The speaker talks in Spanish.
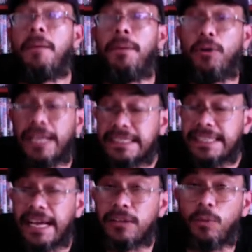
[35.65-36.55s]
pero que
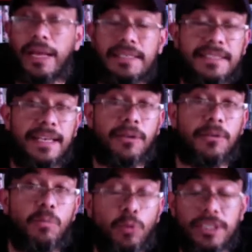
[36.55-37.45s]
sigue actual, sigue
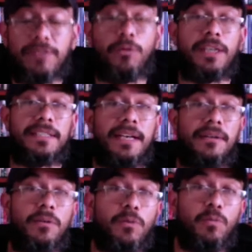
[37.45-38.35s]
con mucha
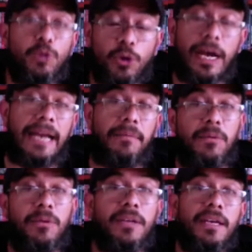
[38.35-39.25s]
fuerza, con mucho garbo,